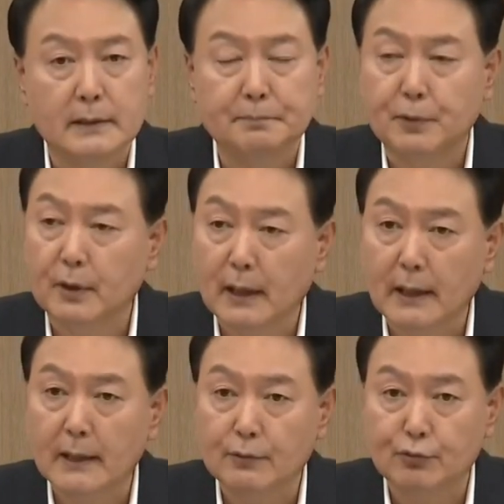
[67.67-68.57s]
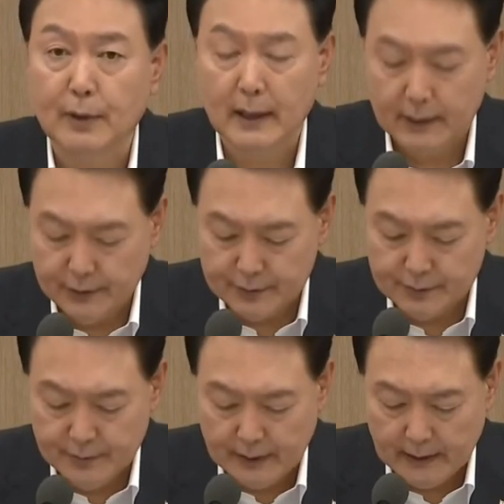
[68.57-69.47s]
급격하게
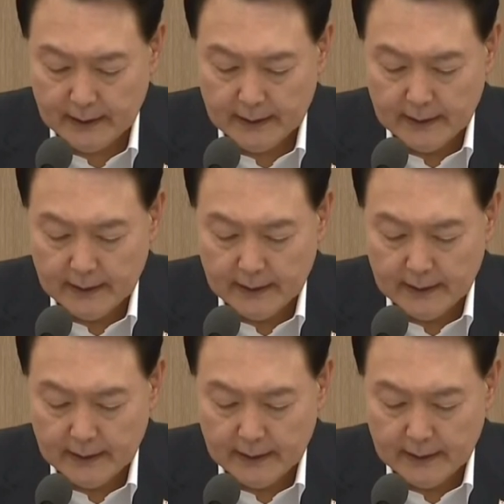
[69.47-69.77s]
둔화되었습니다.